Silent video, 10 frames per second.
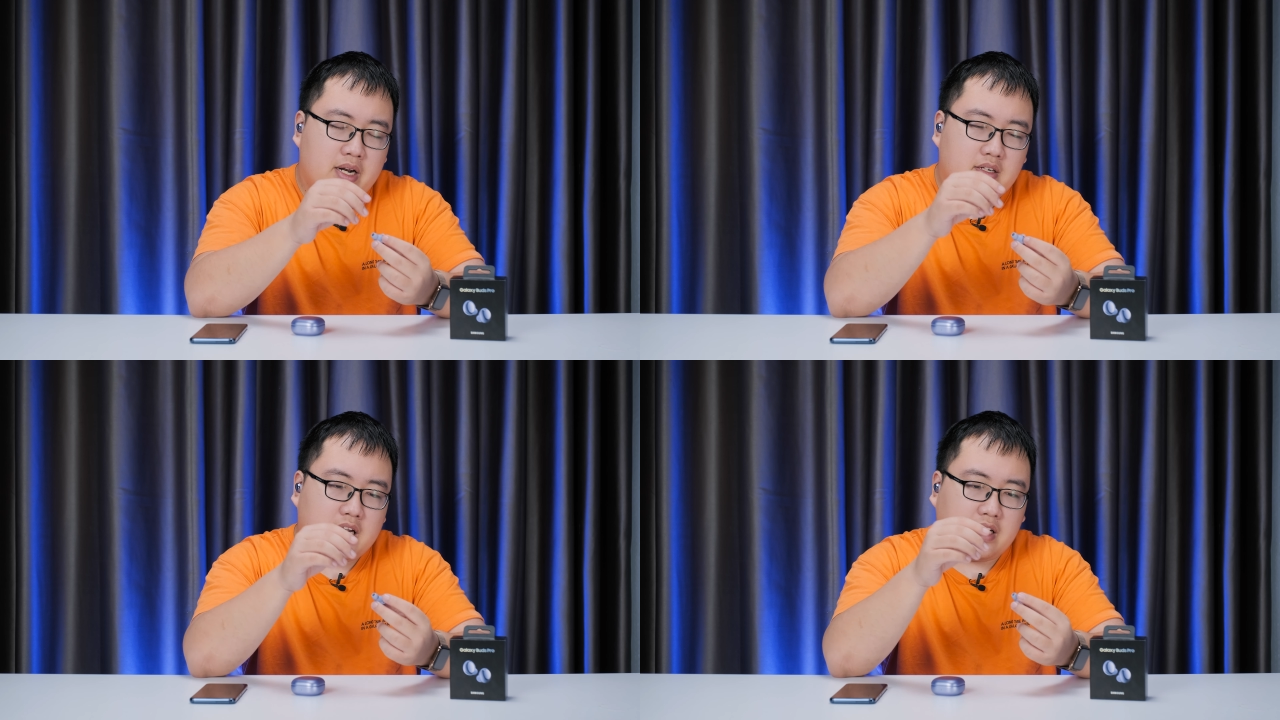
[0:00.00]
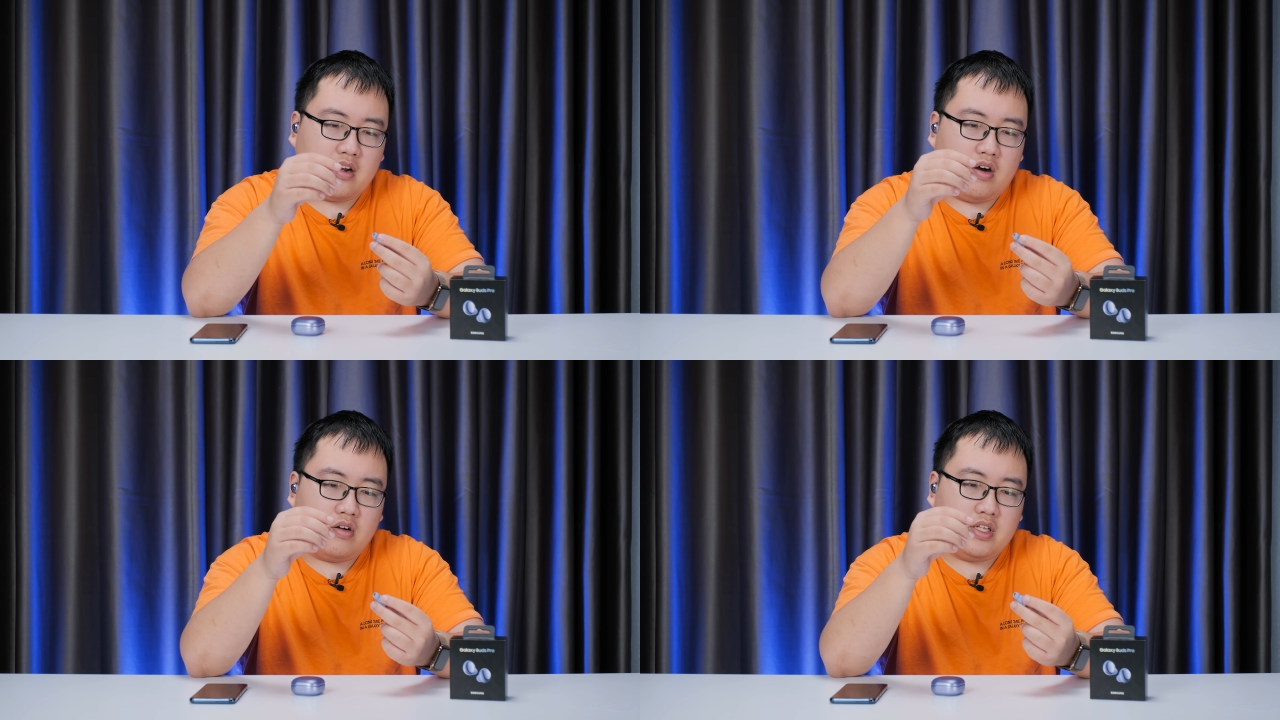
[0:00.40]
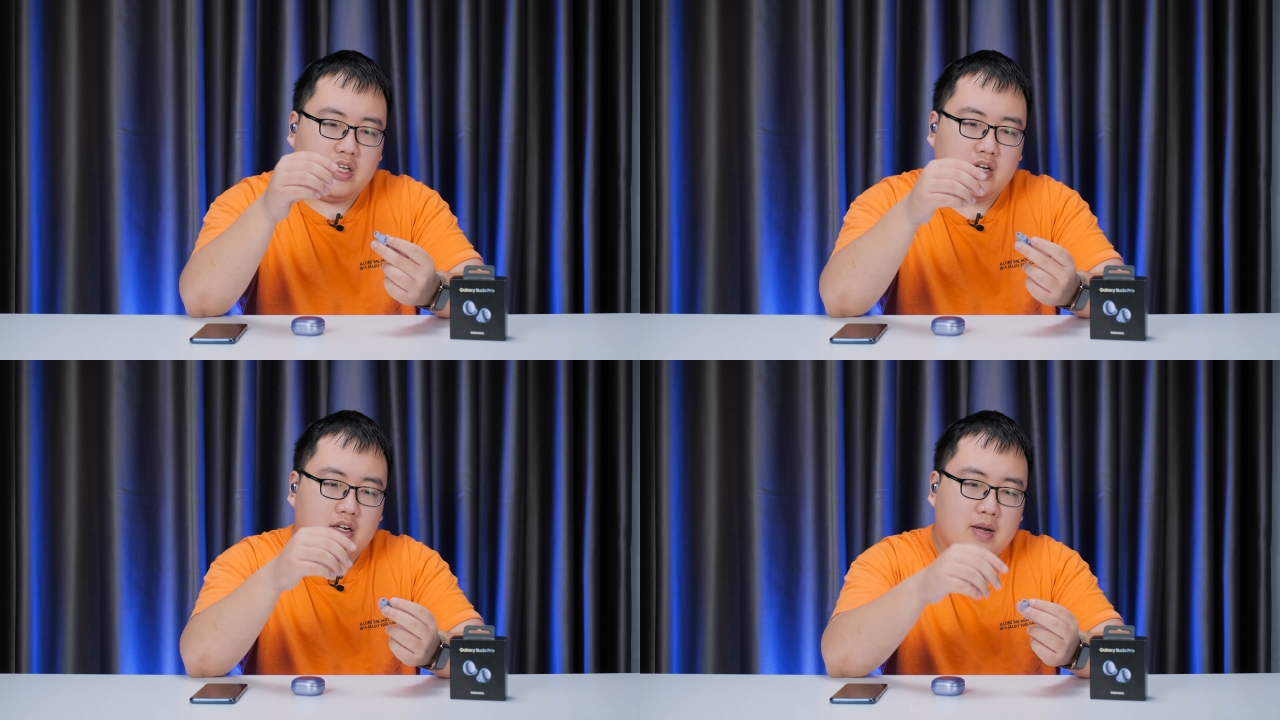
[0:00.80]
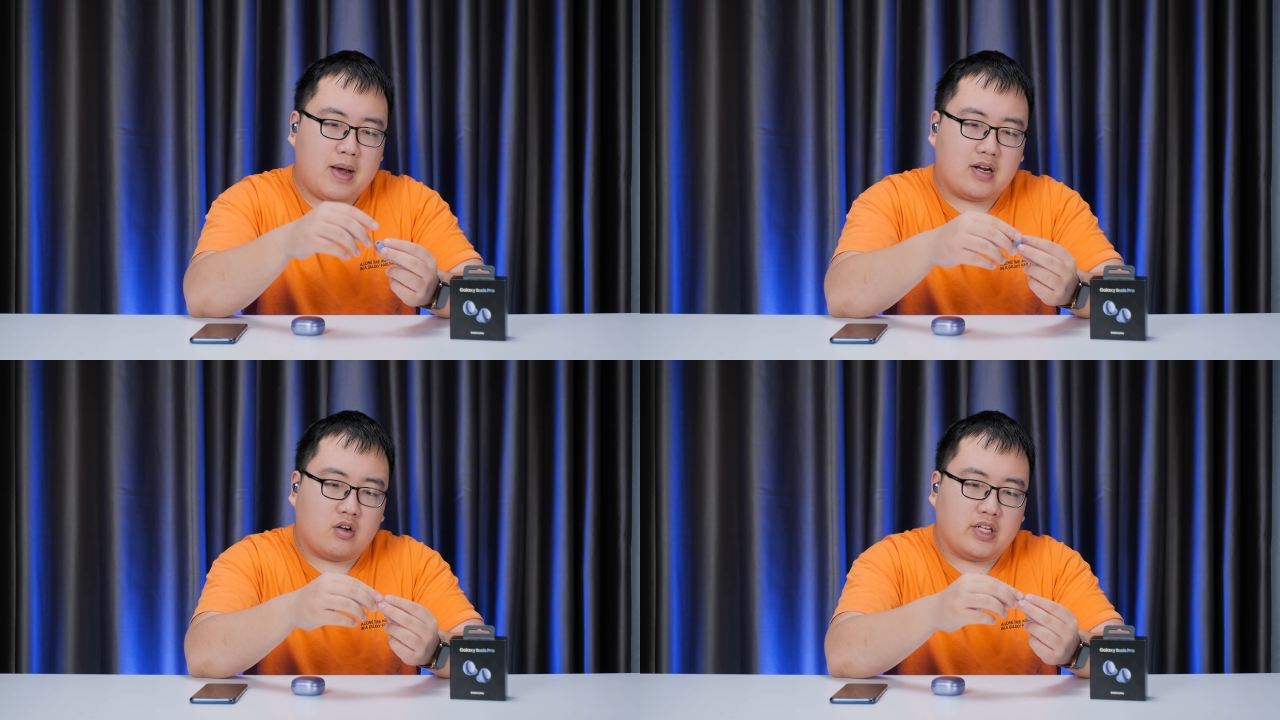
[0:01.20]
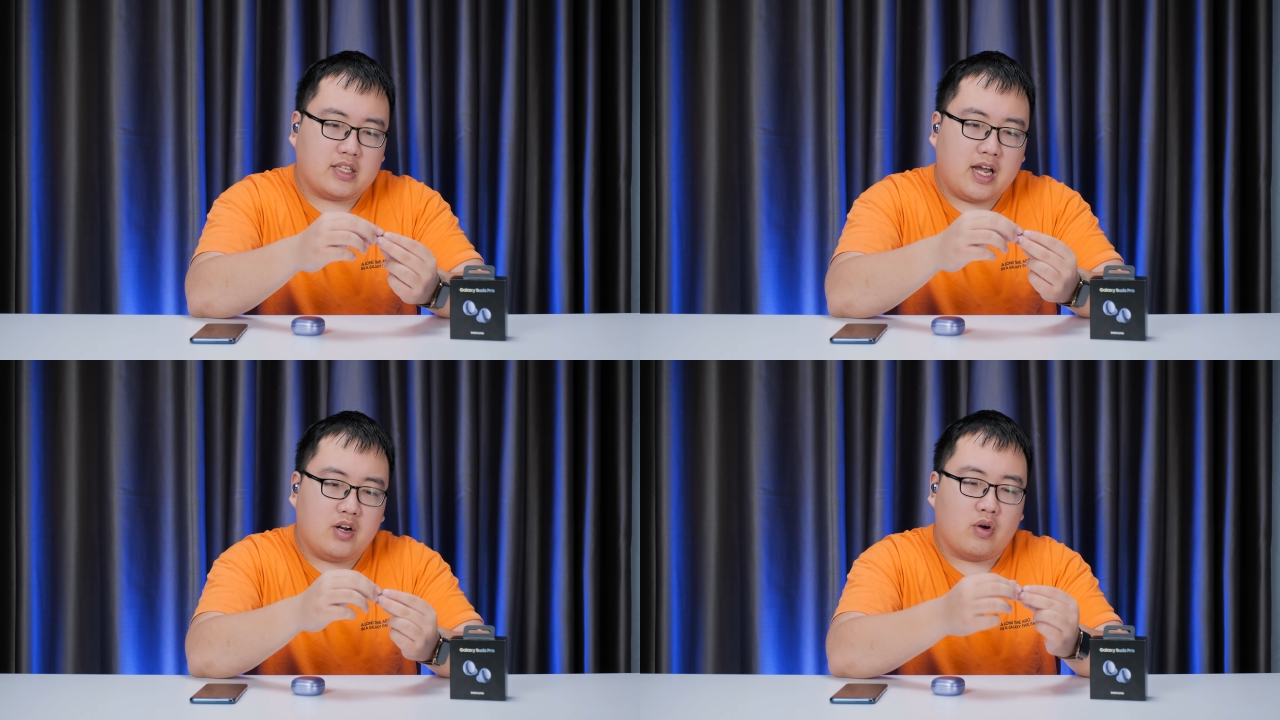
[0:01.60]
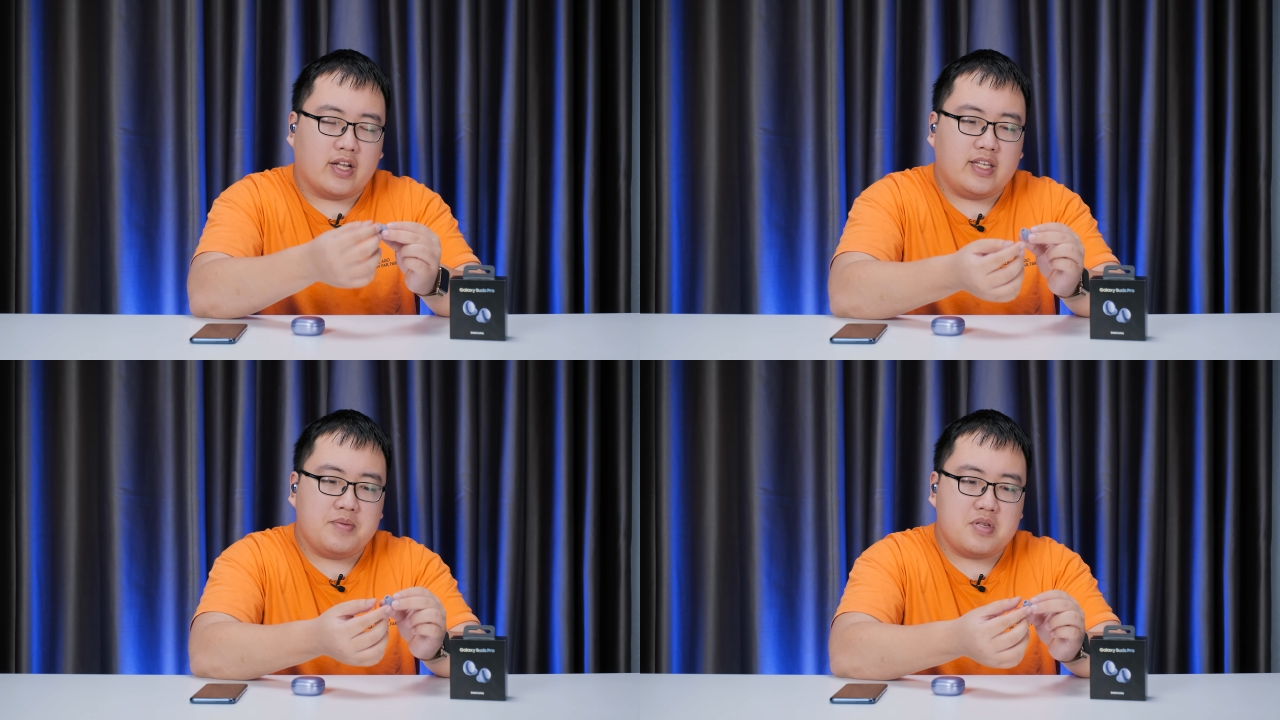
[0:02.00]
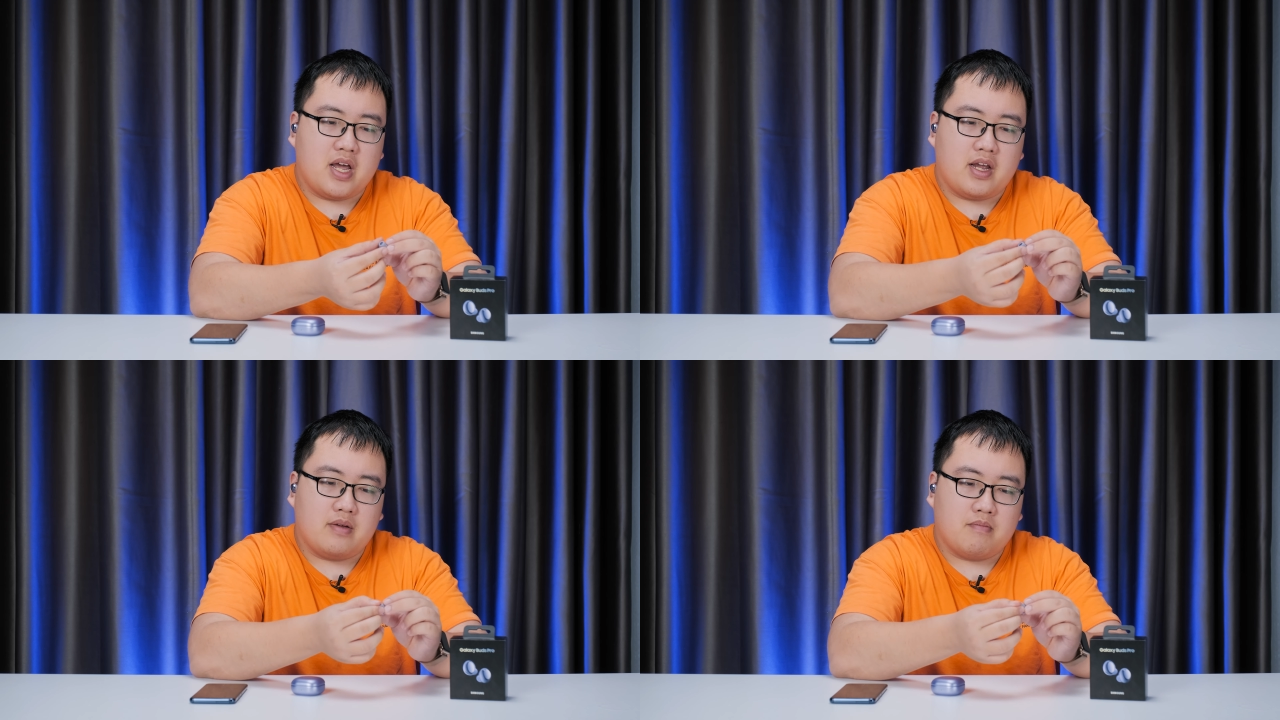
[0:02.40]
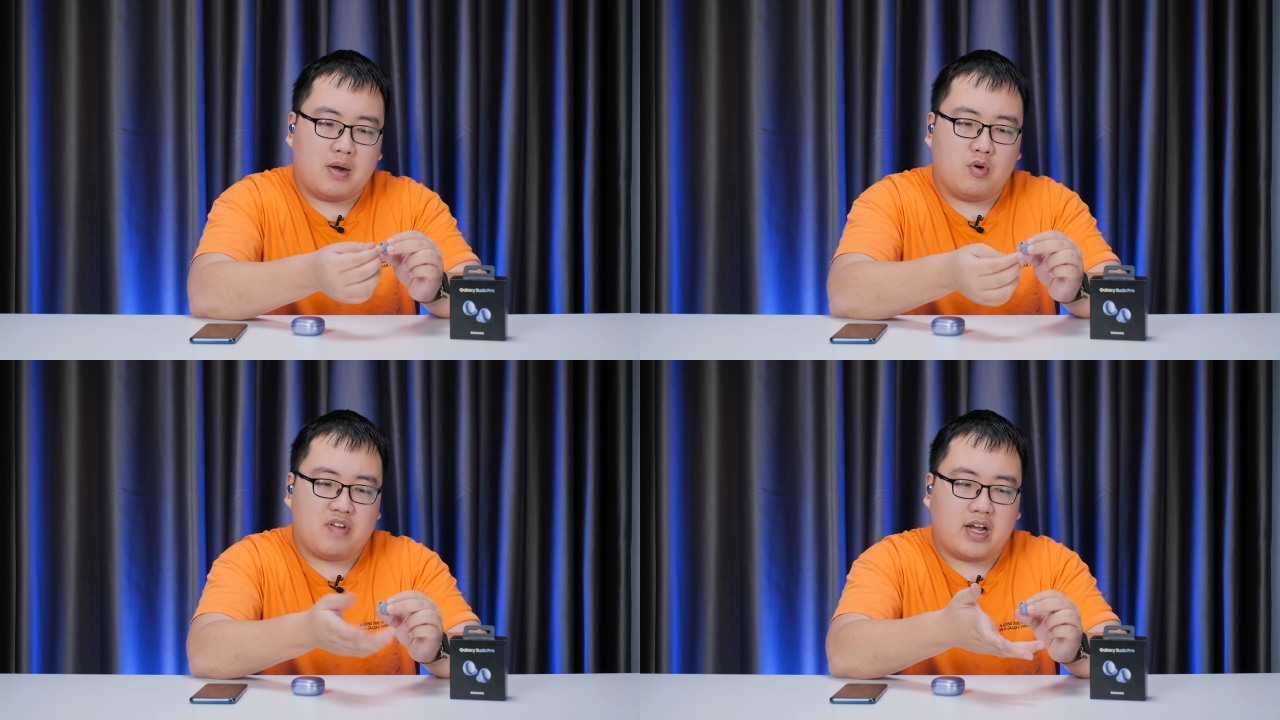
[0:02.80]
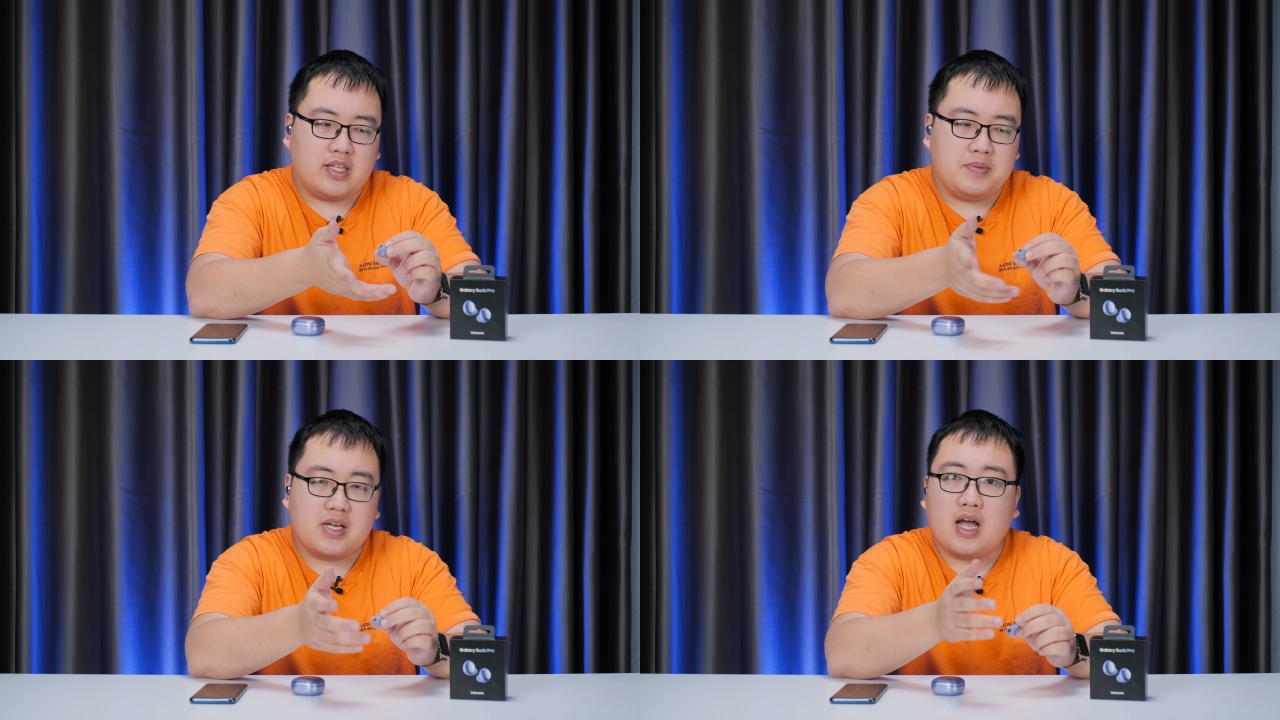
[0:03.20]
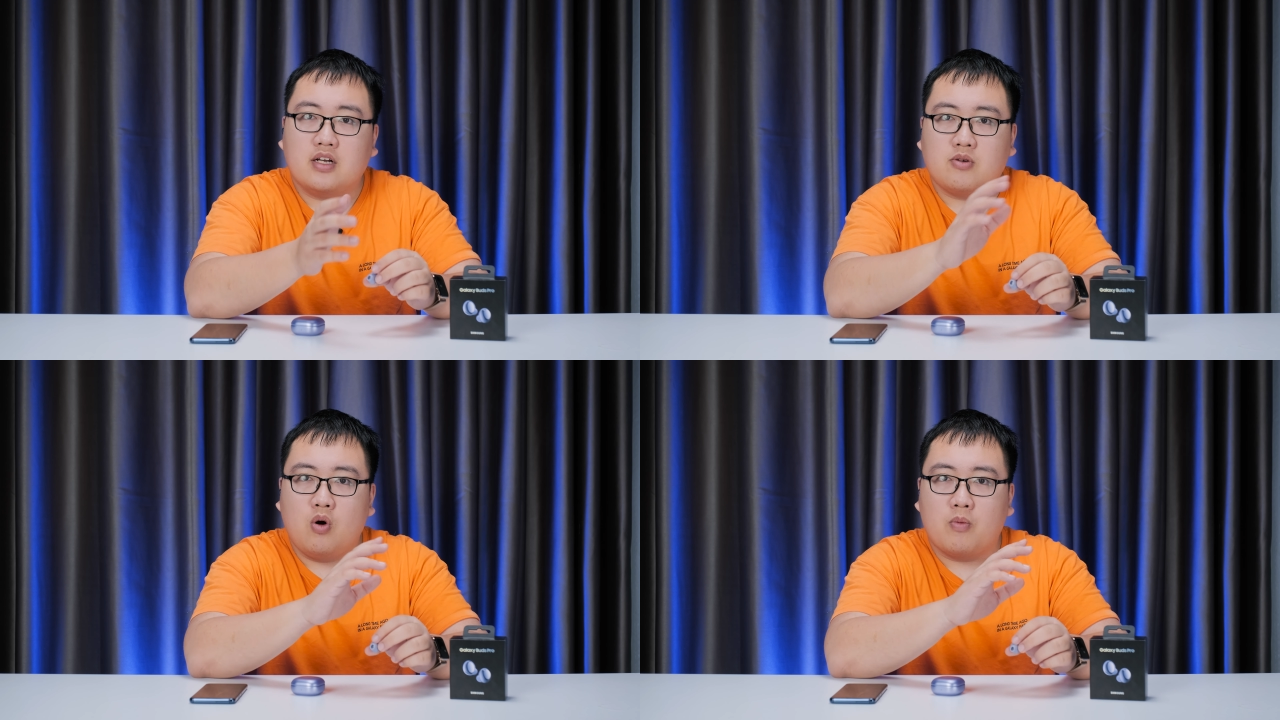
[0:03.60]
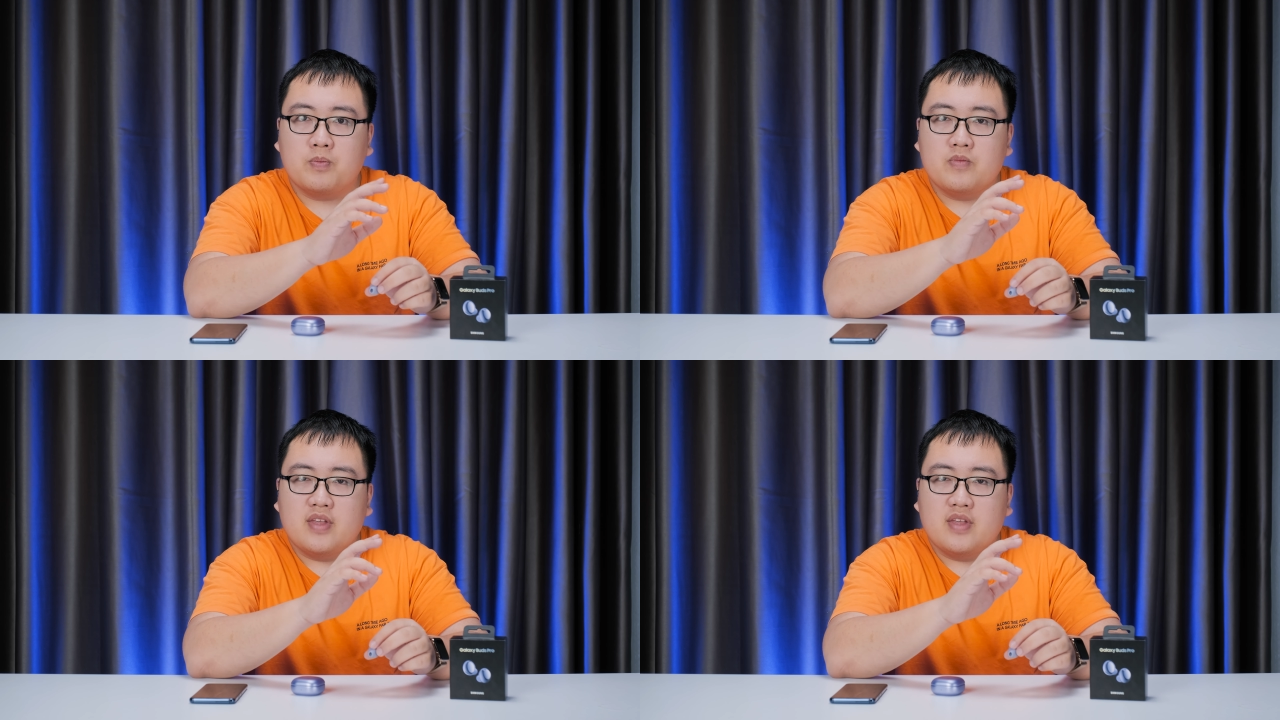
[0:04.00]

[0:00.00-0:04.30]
Bên cạnh đó thì các bạn có thể thay đổi cái tips này bằng một vài cái tips khác ở trong hộp.